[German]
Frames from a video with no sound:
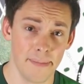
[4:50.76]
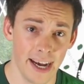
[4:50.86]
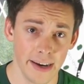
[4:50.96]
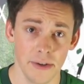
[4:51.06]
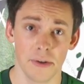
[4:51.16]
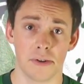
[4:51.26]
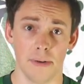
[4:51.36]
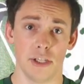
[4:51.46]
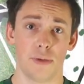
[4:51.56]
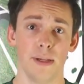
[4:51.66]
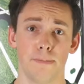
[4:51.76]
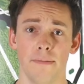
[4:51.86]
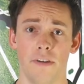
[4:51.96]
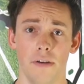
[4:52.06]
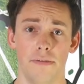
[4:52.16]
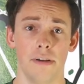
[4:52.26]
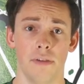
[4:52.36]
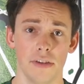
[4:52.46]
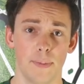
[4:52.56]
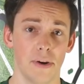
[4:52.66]
Mario Gomez spielt beim VfL
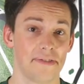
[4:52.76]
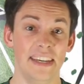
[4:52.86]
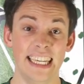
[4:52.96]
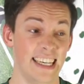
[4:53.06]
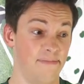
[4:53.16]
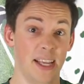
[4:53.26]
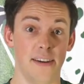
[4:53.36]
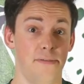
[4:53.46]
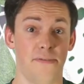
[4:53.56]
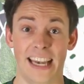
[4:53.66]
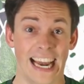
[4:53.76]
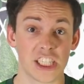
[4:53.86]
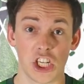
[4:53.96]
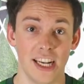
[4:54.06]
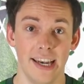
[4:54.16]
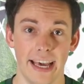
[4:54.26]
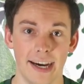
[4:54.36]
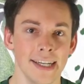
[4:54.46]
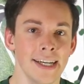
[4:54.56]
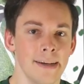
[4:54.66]
Wolfsburg wie eine Flasche leer.